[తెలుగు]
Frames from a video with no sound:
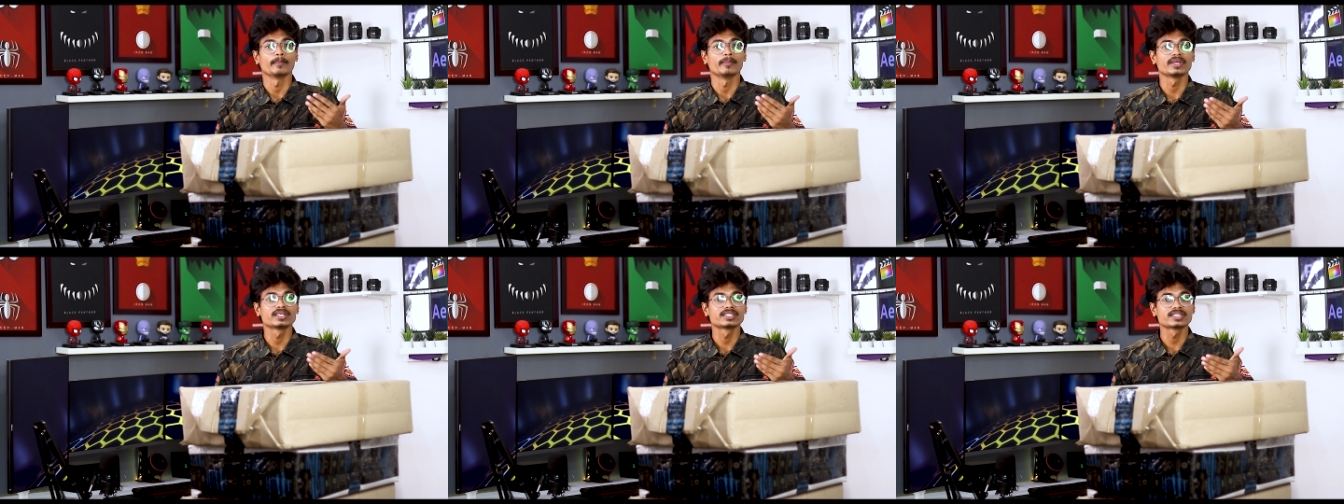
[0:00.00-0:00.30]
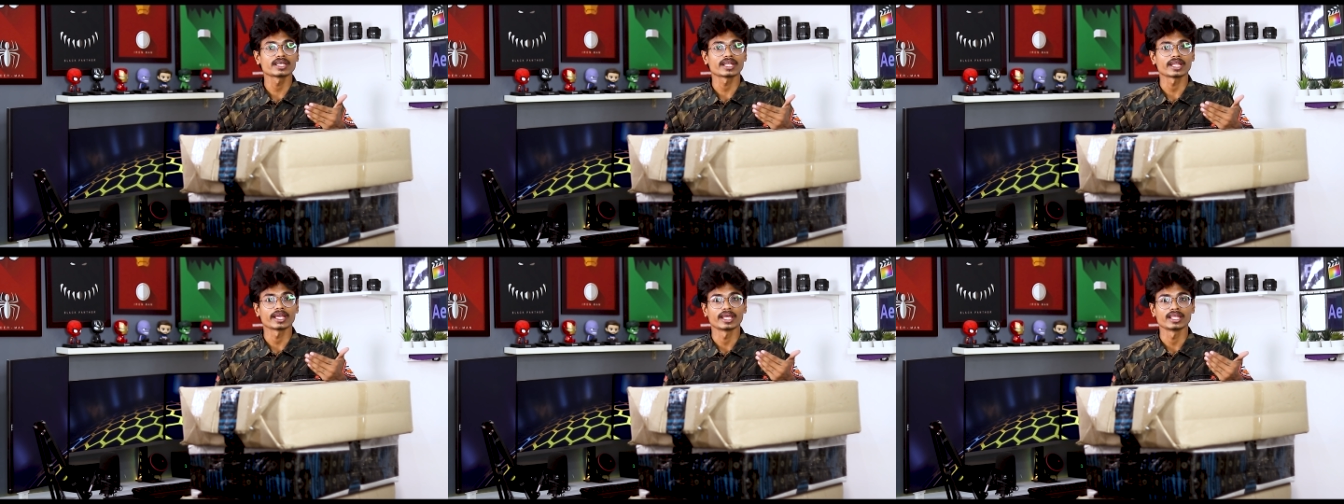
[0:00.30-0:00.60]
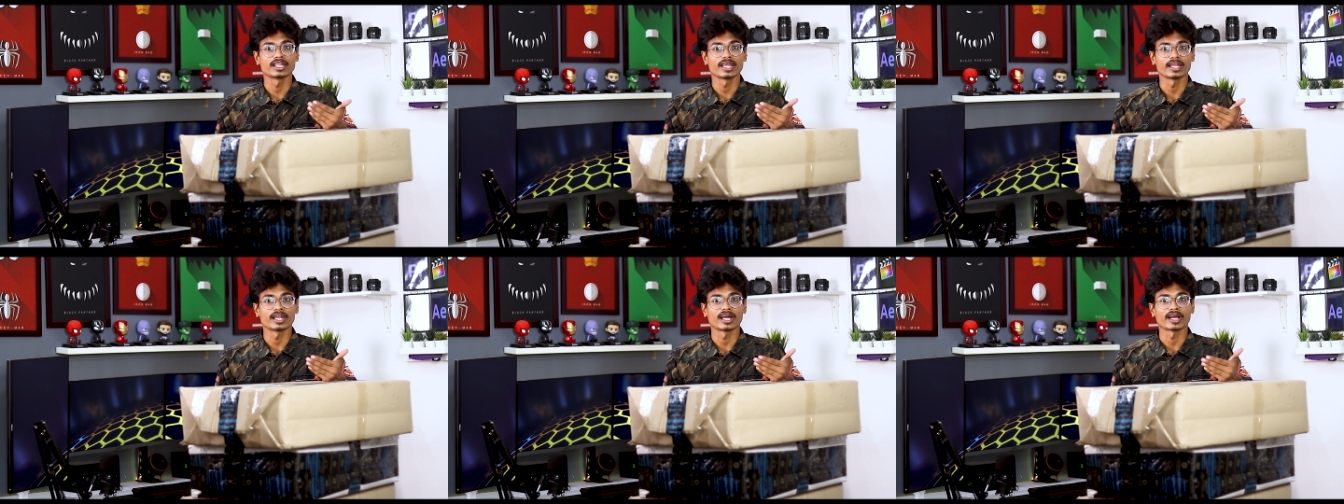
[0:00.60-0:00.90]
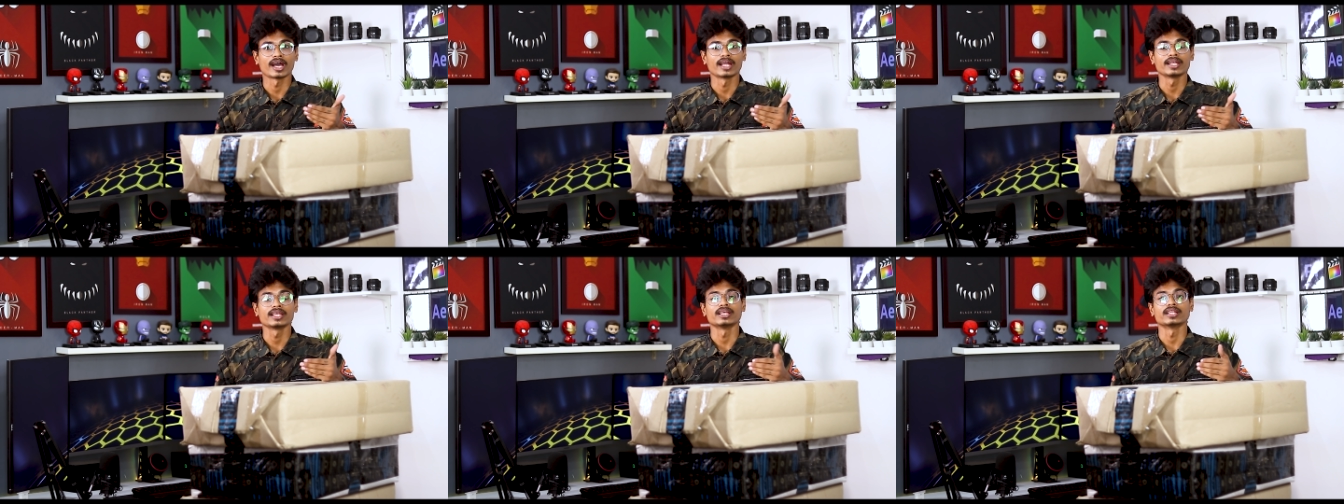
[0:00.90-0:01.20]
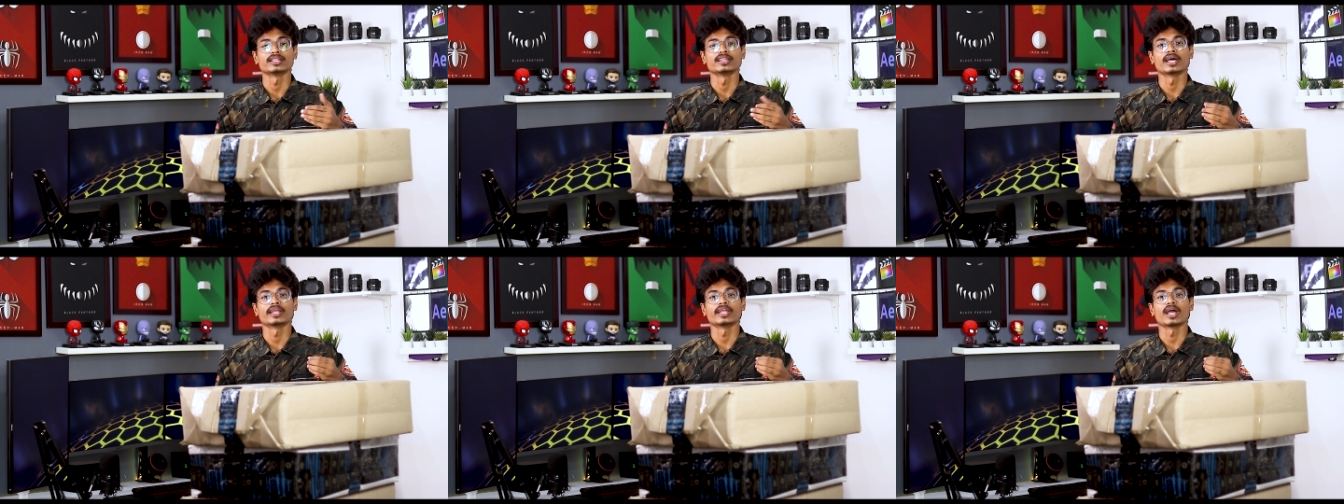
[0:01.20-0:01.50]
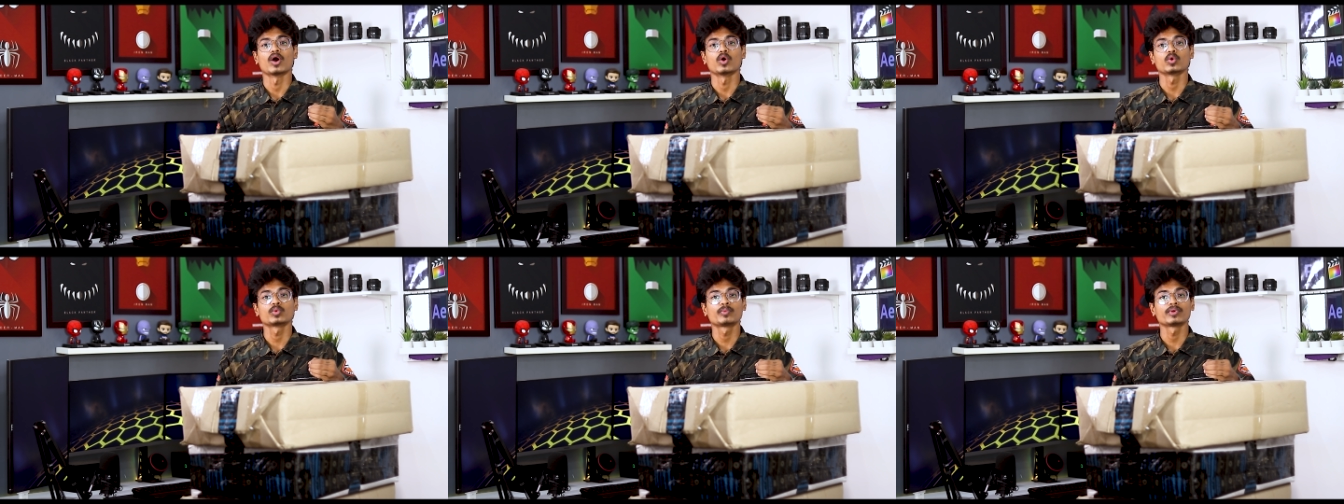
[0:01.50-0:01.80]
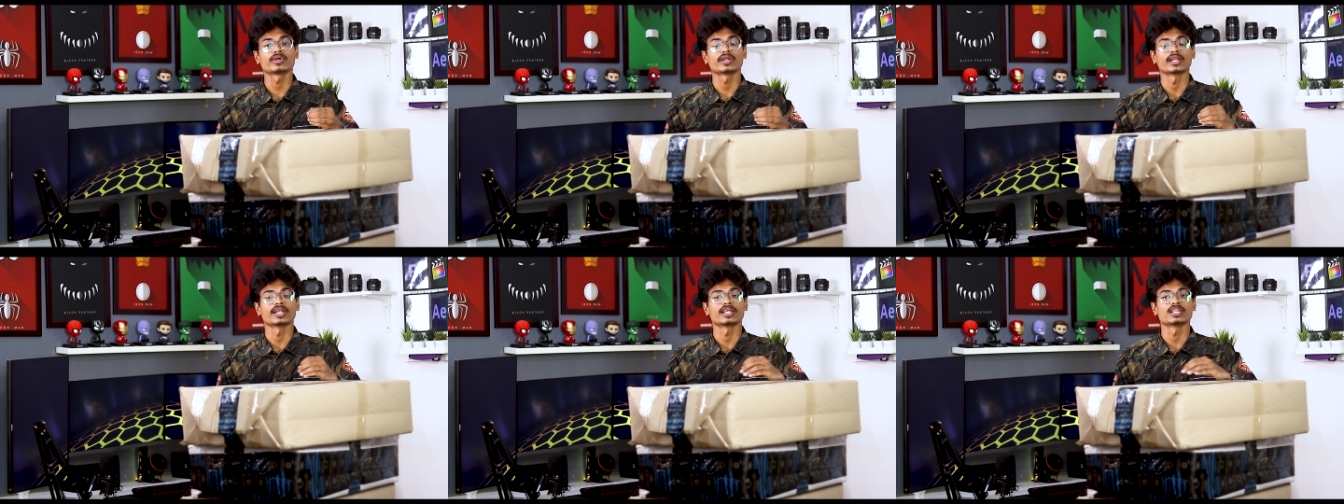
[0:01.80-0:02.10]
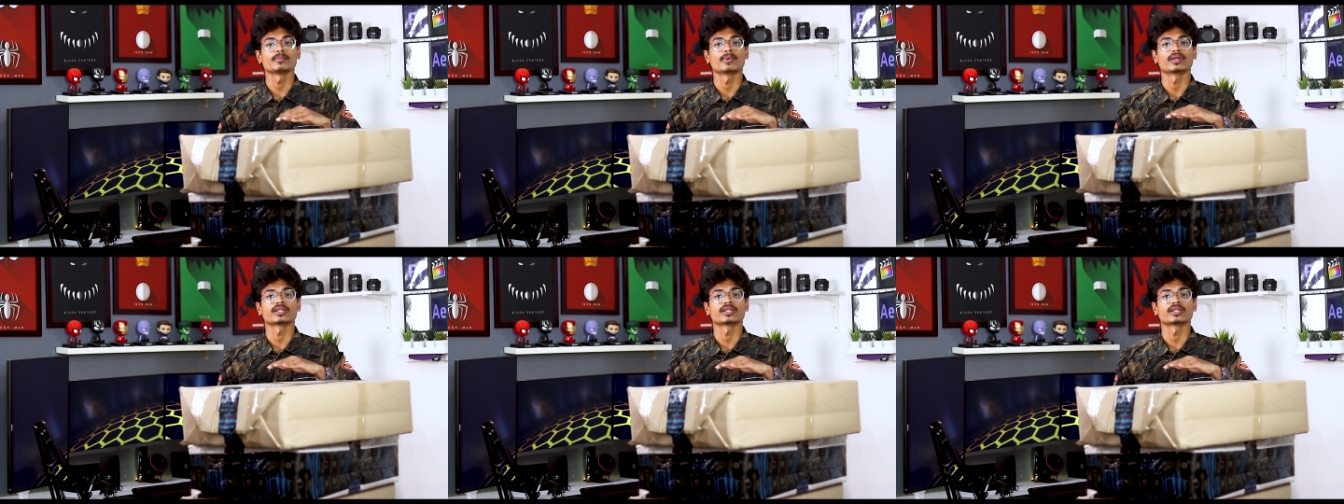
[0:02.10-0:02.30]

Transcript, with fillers: పిక్చర్ ఏదైనా కానీ దాని అవుట్పుట్ అనేది